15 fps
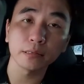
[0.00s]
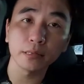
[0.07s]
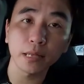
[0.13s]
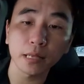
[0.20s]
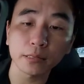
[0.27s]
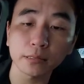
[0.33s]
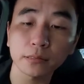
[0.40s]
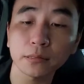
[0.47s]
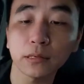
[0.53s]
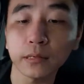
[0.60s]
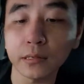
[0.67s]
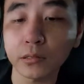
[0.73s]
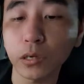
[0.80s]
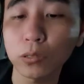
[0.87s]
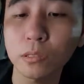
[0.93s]
nhà
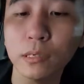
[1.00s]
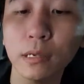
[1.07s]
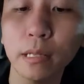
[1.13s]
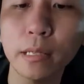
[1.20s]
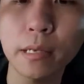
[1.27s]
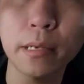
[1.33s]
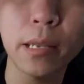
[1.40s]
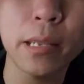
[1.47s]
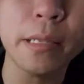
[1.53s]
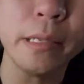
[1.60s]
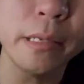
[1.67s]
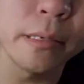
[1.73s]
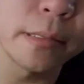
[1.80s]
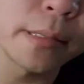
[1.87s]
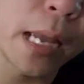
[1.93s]
sản xuất đã thiết kế
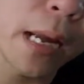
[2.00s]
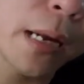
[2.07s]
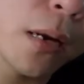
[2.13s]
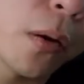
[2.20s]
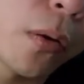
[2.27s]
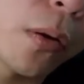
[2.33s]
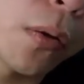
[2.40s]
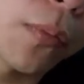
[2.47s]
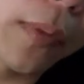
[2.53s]
chưa sẵn lỗ chúng